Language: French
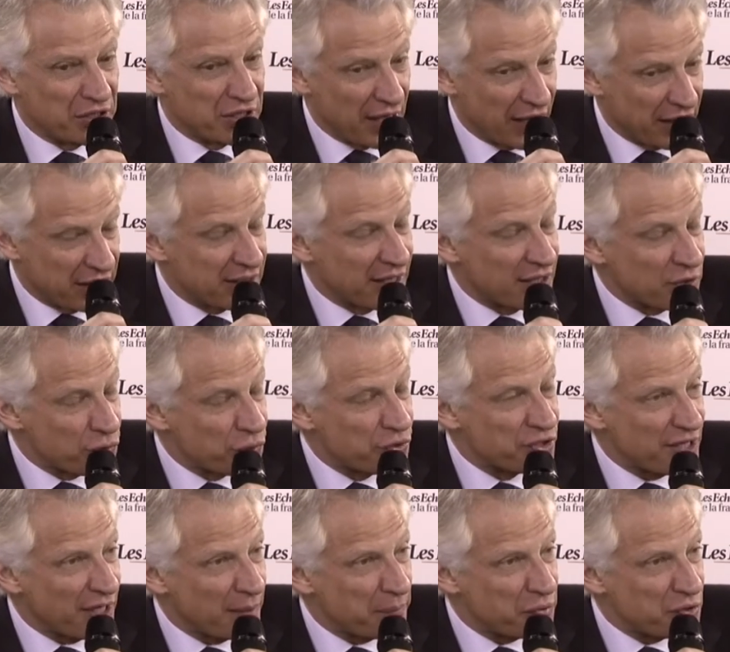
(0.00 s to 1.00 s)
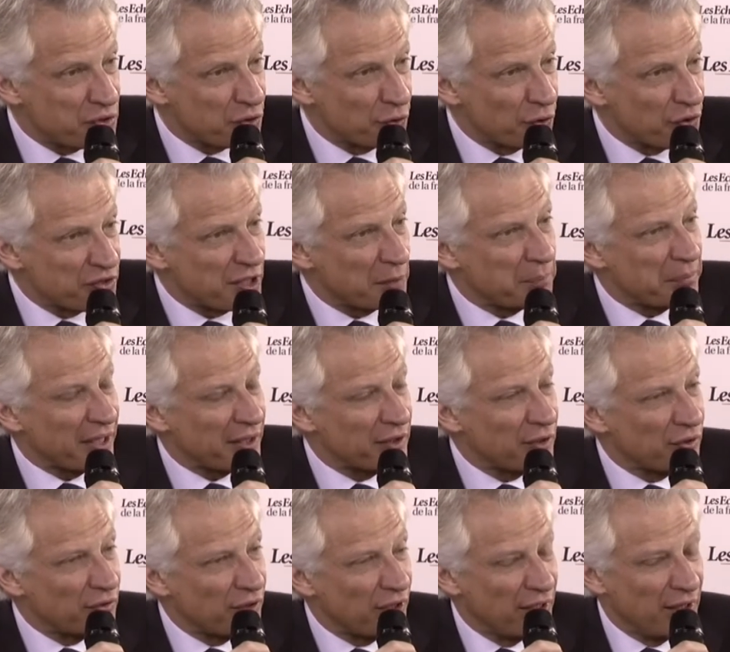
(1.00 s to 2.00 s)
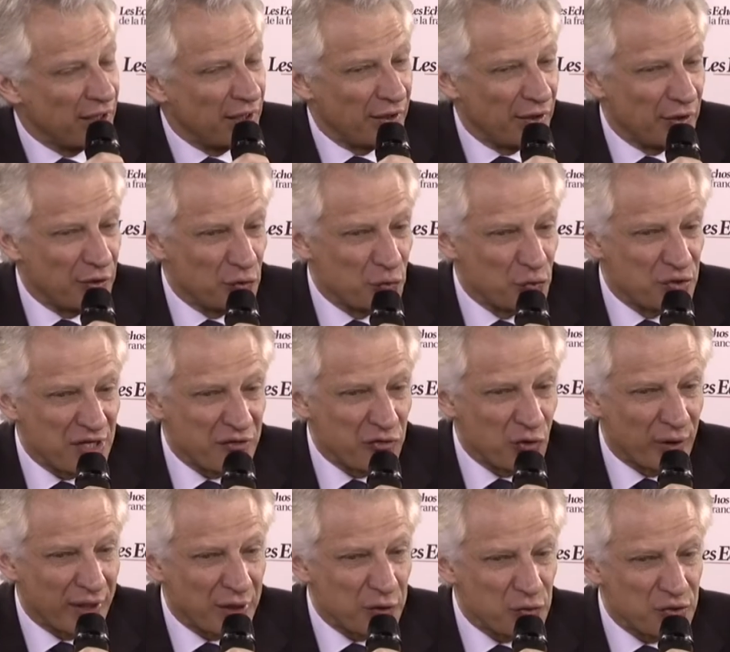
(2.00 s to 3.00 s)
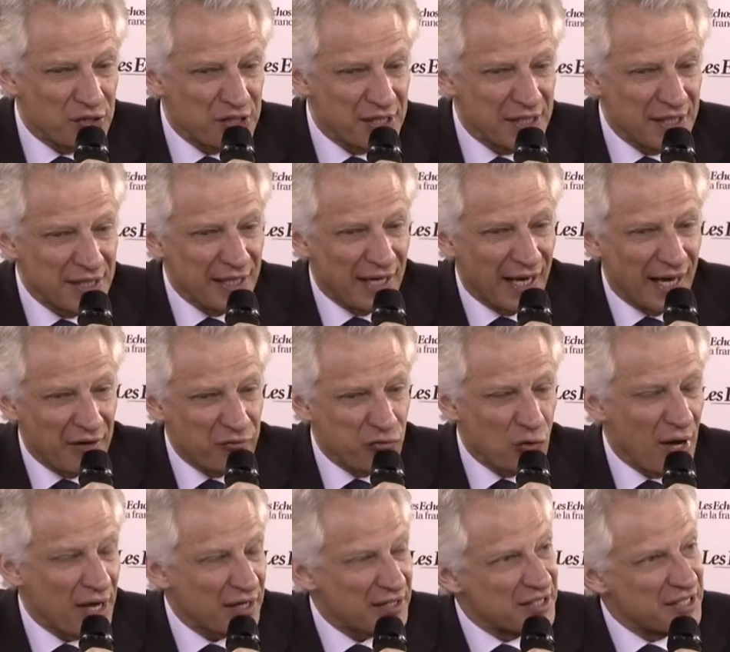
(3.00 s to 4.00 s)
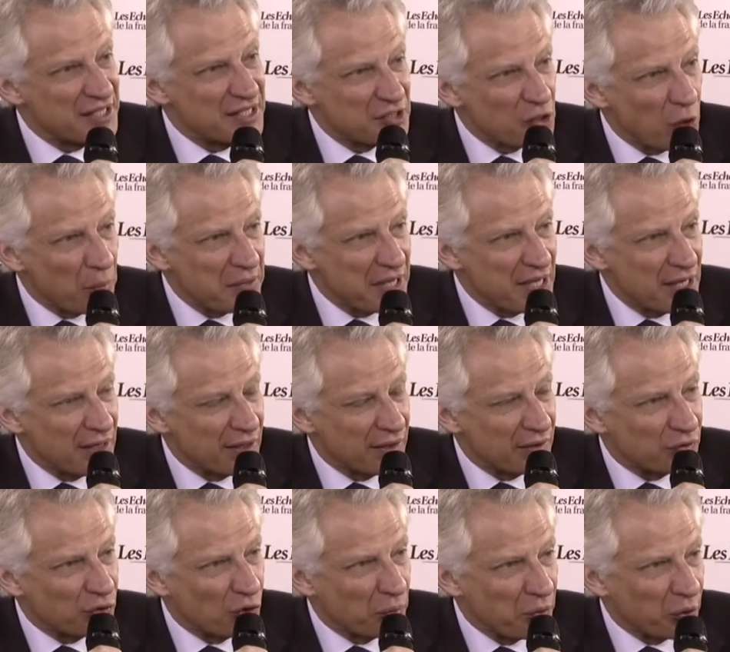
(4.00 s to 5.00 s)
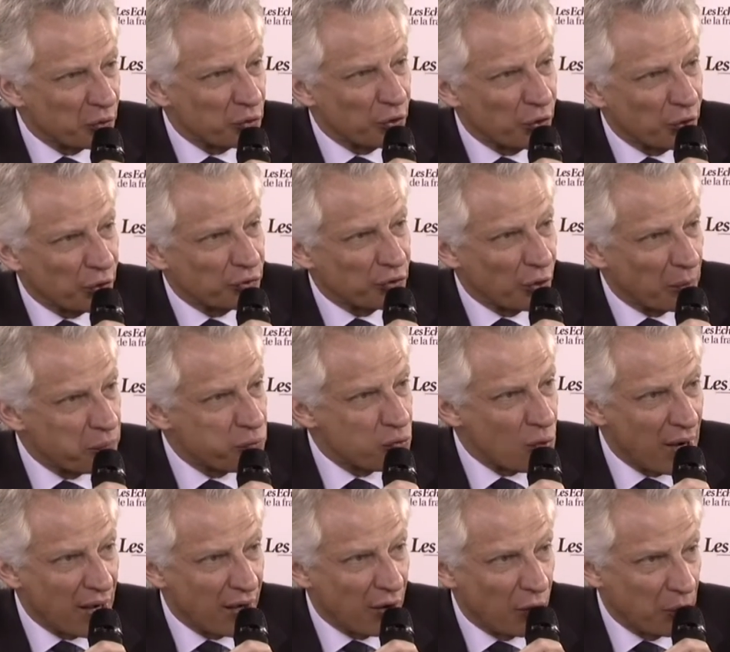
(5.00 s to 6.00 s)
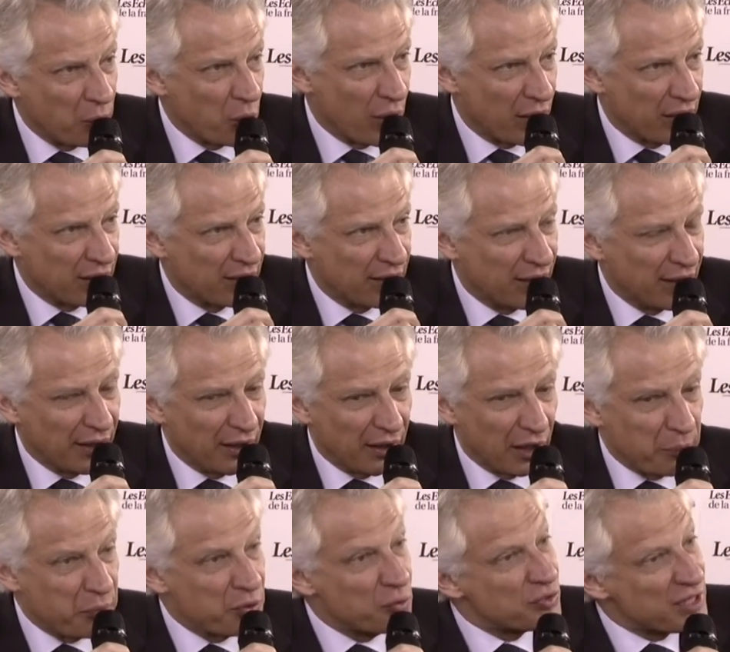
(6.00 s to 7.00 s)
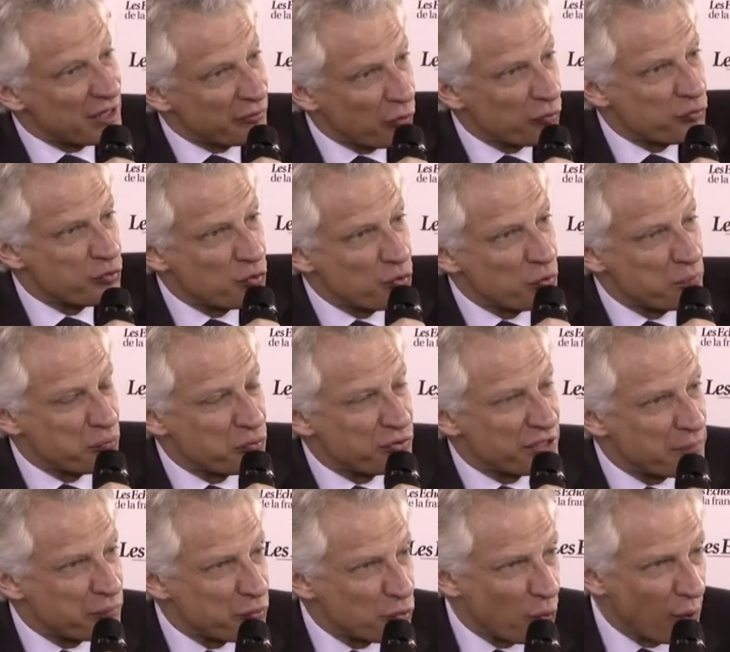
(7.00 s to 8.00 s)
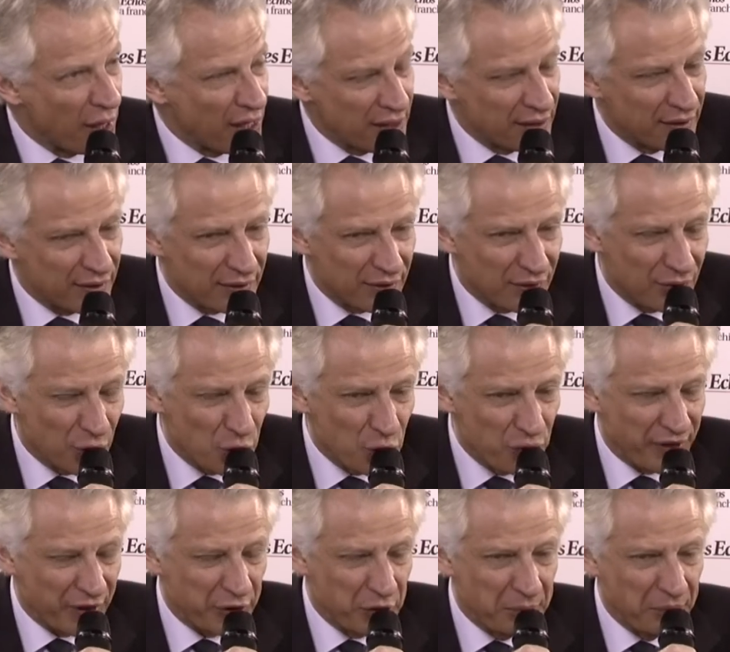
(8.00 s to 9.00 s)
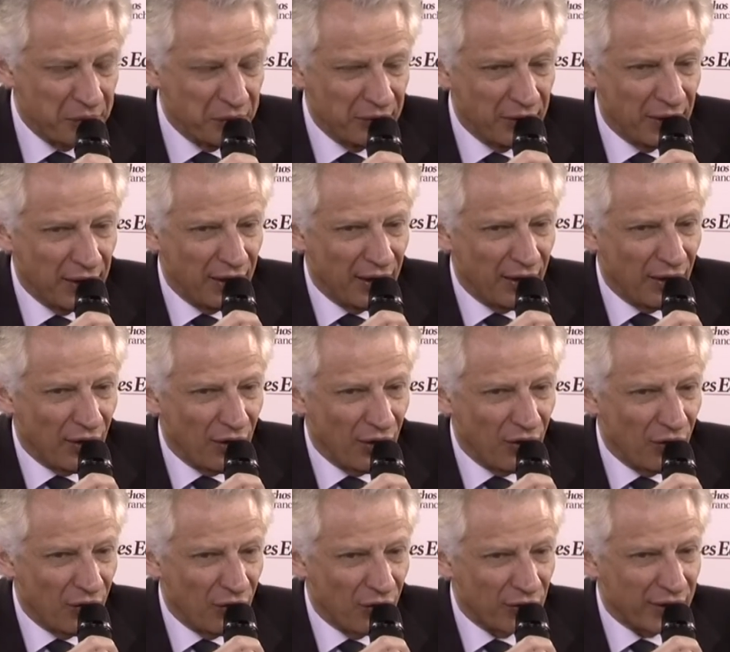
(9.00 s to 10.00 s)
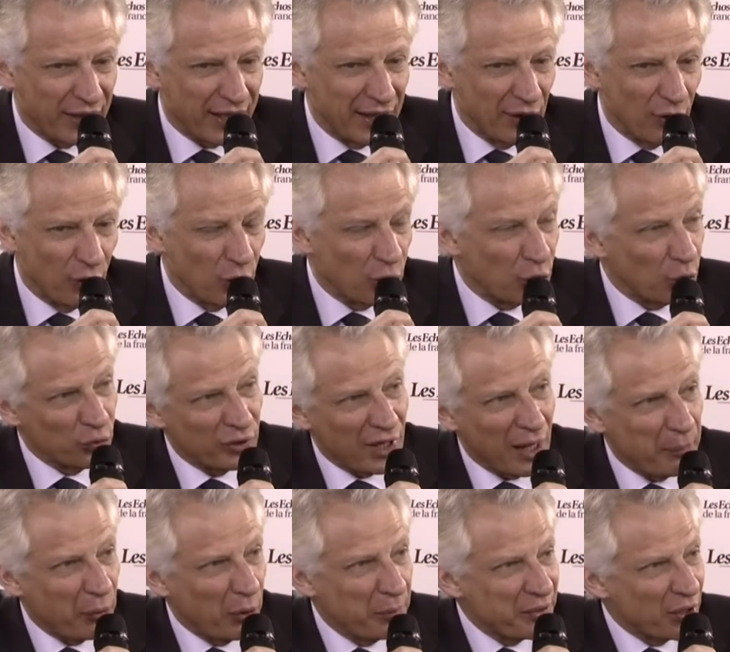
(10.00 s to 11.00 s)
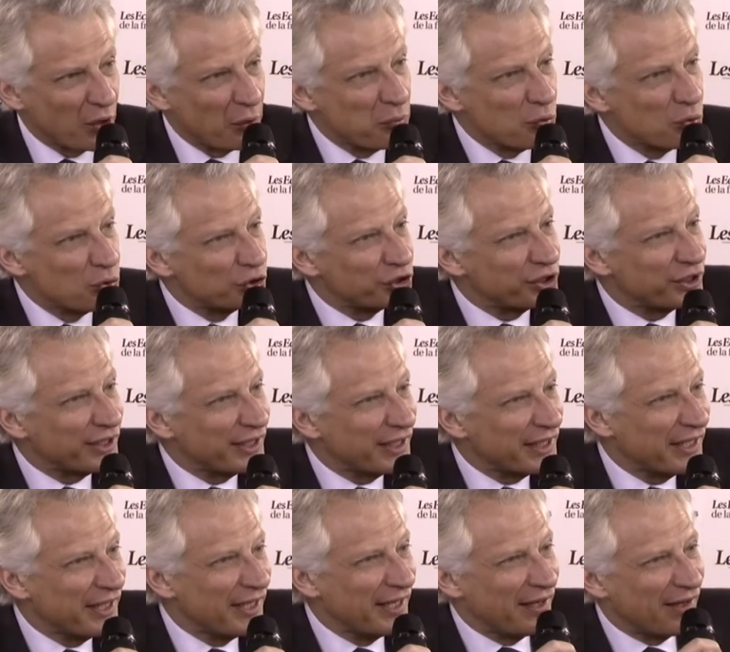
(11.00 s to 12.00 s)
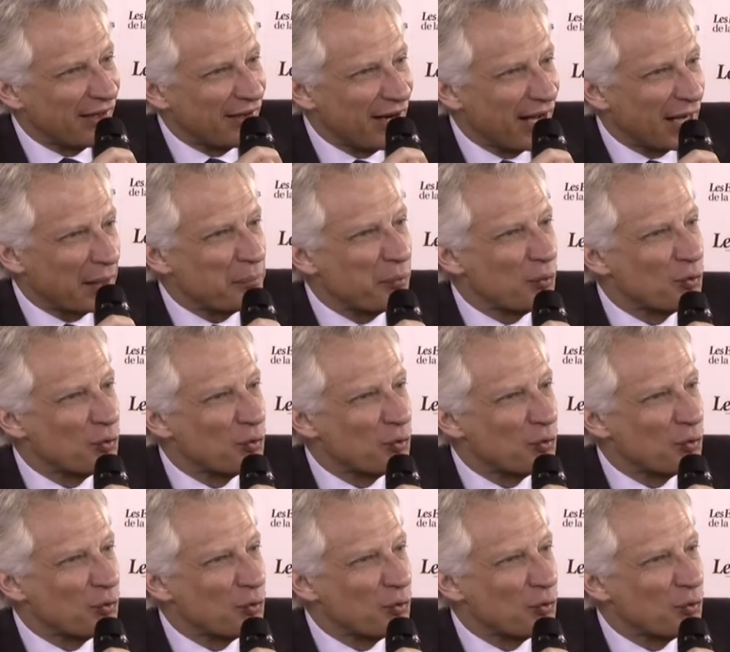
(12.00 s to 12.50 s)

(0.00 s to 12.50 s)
qui a été un succès, puisque dans cette période, nous avons réussi à avoir 600 000 demandeurs d'emploi en moins. Et puis nous avons voulu pousser plus loin euh, le gouvernement en créant le contrat premier embauche et la